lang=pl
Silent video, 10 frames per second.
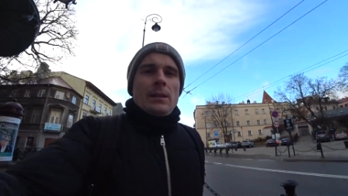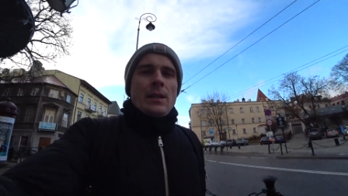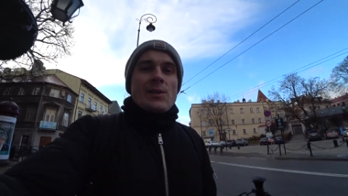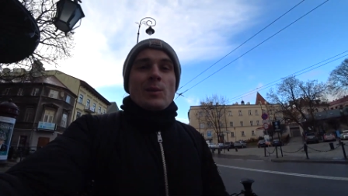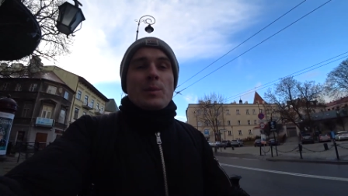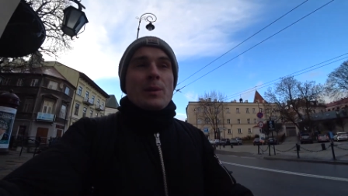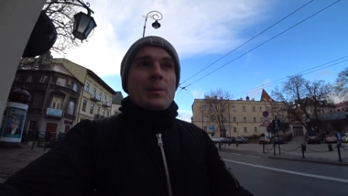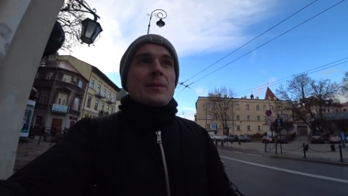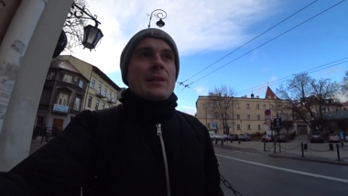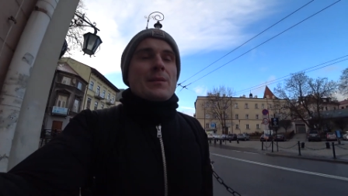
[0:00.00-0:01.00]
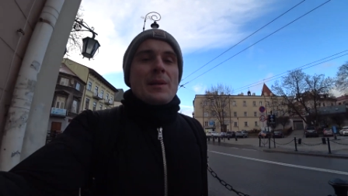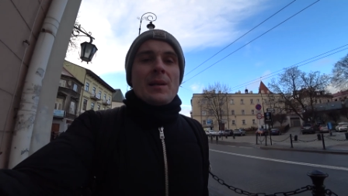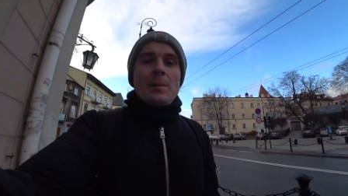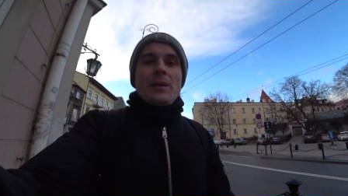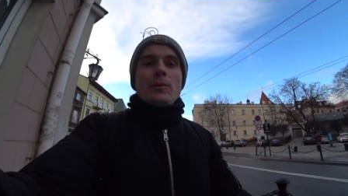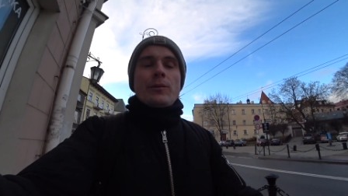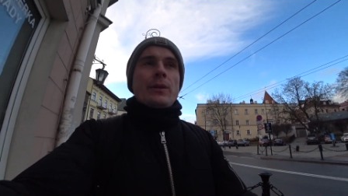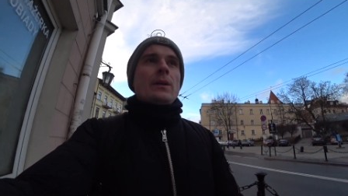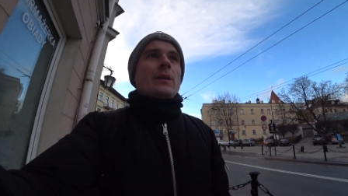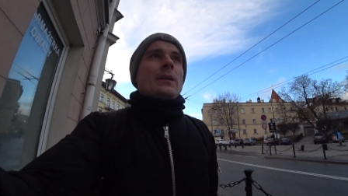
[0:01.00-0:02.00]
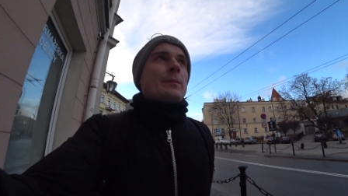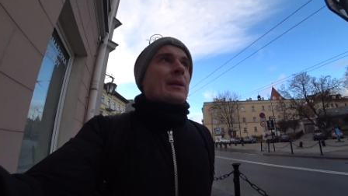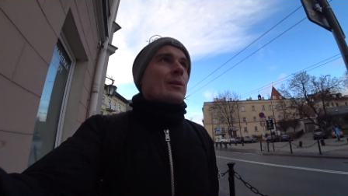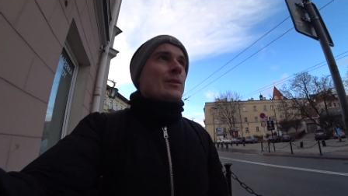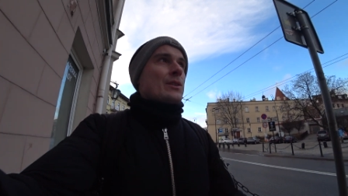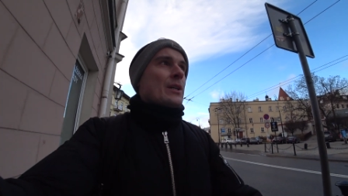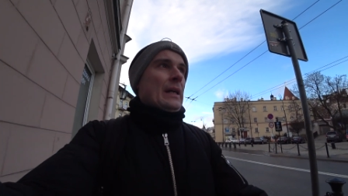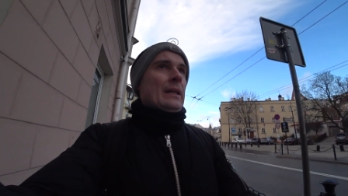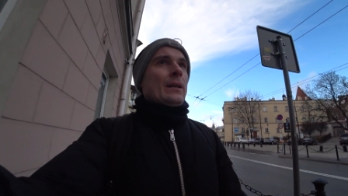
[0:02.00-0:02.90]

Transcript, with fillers: Nastąpiła pewna zmiana planów, mianowicie